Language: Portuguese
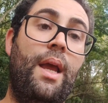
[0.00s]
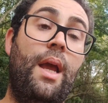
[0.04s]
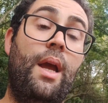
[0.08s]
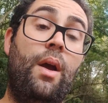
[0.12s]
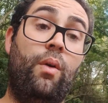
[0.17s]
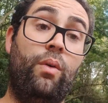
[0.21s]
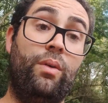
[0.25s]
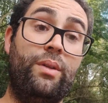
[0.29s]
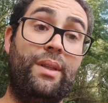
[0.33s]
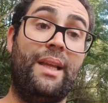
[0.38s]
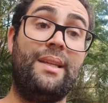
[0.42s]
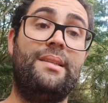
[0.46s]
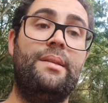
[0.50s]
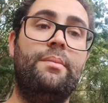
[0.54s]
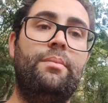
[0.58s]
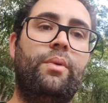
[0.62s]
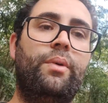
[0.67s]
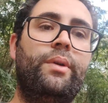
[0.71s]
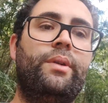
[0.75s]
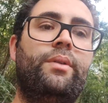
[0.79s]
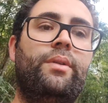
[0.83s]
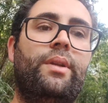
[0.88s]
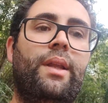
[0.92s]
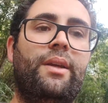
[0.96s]
Acontece
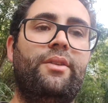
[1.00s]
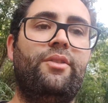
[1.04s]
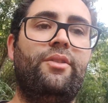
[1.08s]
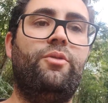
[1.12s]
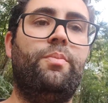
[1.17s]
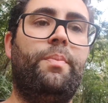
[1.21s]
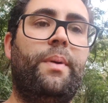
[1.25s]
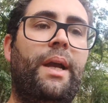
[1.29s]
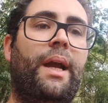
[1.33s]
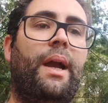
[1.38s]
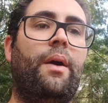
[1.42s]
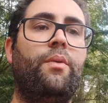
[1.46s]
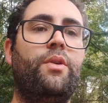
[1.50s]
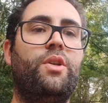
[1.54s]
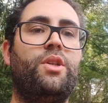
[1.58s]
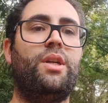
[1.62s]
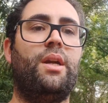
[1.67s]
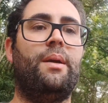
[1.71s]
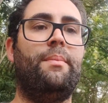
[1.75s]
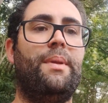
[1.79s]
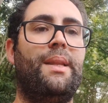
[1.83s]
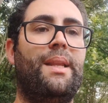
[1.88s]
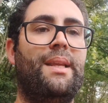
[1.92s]
muito da gente pegar um enxame